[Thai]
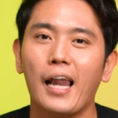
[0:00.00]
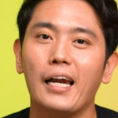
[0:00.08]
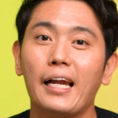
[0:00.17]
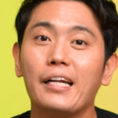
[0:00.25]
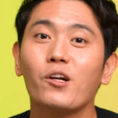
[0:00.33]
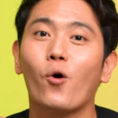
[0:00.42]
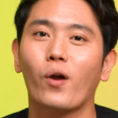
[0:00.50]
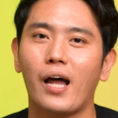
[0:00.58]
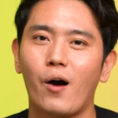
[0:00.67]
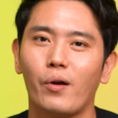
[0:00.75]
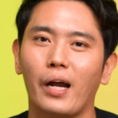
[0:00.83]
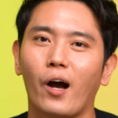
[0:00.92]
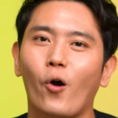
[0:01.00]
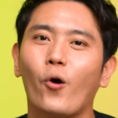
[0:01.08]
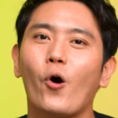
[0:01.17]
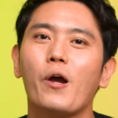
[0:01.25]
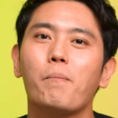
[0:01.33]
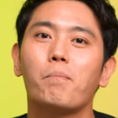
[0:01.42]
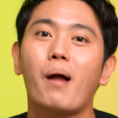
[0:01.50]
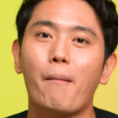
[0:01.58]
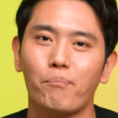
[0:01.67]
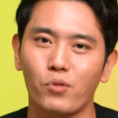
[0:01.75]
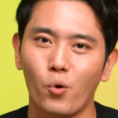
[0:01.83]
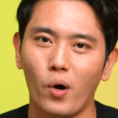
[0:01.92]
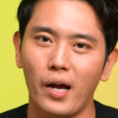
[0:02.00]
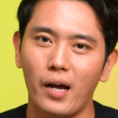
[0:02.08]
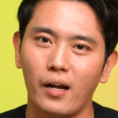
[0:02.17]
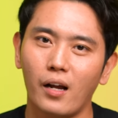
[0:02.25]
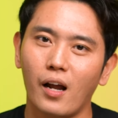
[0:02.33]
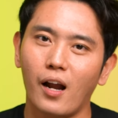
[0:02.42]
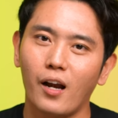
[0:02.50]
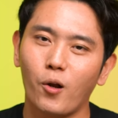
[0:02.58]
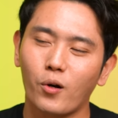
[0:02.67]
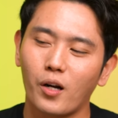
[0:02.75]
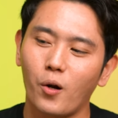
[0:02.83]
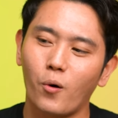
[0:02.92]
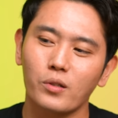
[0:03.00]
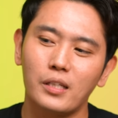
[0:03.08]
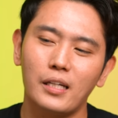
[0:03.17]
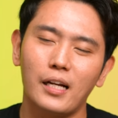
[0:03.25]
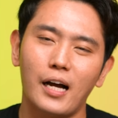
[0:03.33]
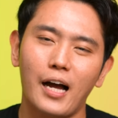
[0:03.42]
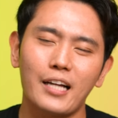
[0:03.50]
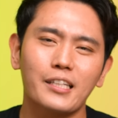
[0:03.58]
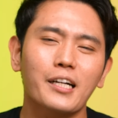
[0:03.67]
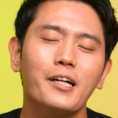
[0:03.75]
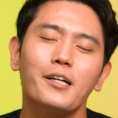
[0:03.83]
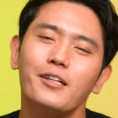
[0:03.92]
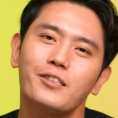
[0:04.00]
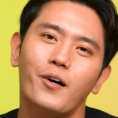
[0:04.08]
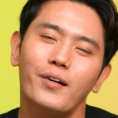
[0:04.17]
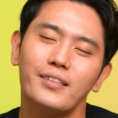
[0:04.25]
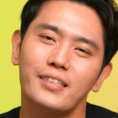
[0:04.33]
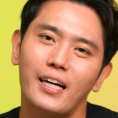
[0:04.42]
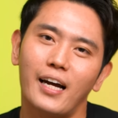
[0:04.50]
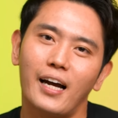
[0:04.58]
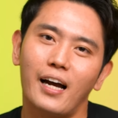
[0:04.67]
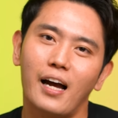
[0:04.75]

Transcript: ลิ้นของเราเนี่ยค่อยๆปรับตัวฮะลดลงทีละอาจจะครึ่งช้อนชา